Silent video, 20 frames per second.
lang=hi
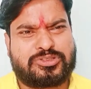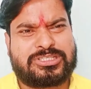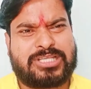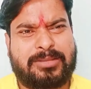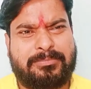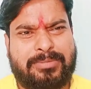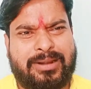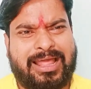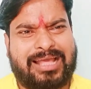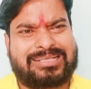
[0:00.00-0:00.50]
के
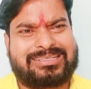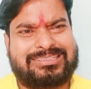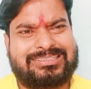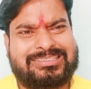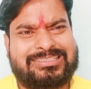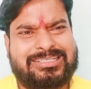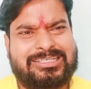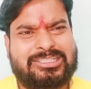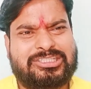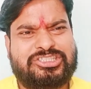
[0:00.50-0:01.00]
बड़ा की
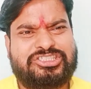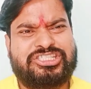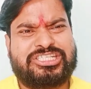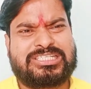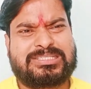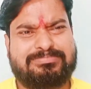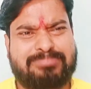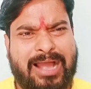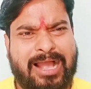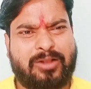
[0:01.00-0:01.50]
जिस
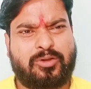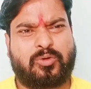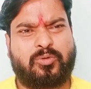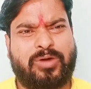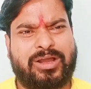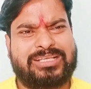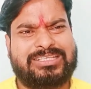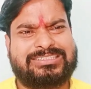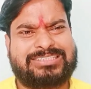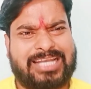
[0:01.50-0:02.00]
माँ को वह
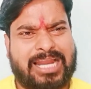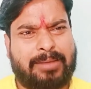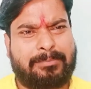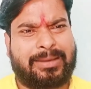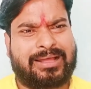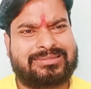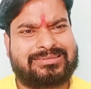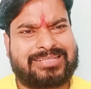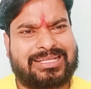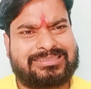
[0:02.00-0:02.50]
इतना
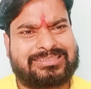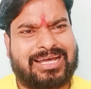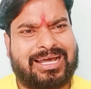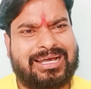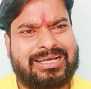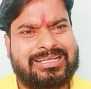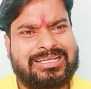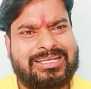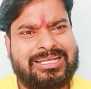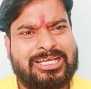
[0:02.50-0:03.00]
मानता था
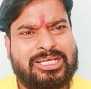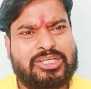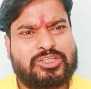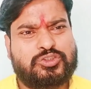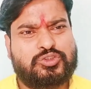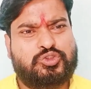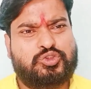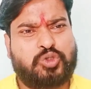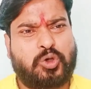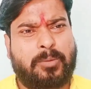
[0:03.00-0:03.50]

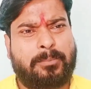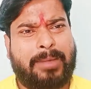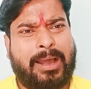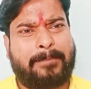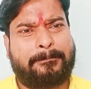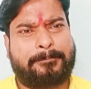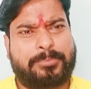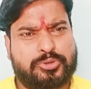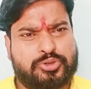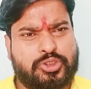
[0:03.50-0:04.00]
जो माँ
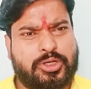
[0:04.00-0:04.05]
पुत्र